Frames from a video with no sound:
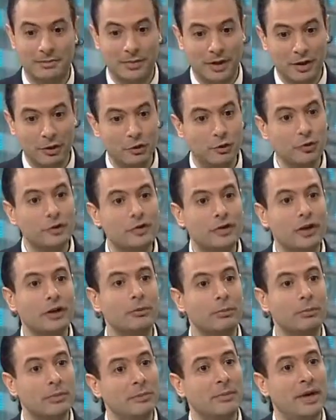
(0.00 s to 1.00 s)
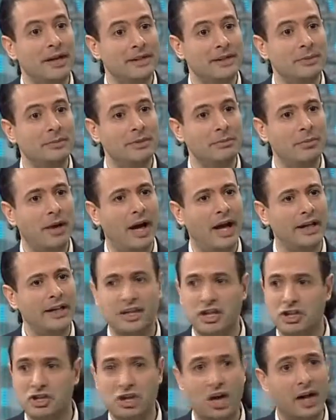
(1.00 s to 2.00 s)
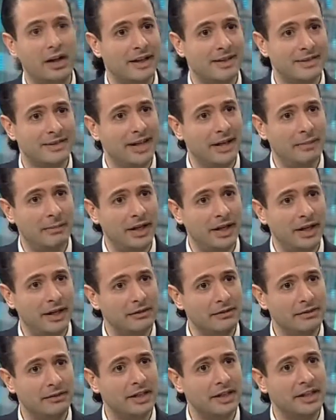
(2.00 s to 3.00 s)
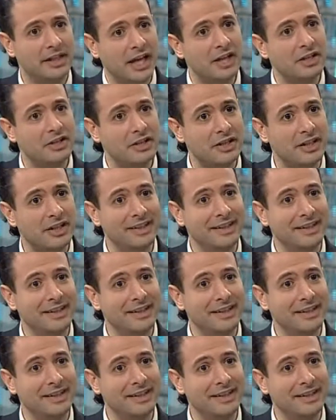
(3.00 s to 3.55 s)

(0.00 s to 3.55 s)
النصوص كلهم معتمدين بحياتي جارنا سليمان يعني اصلا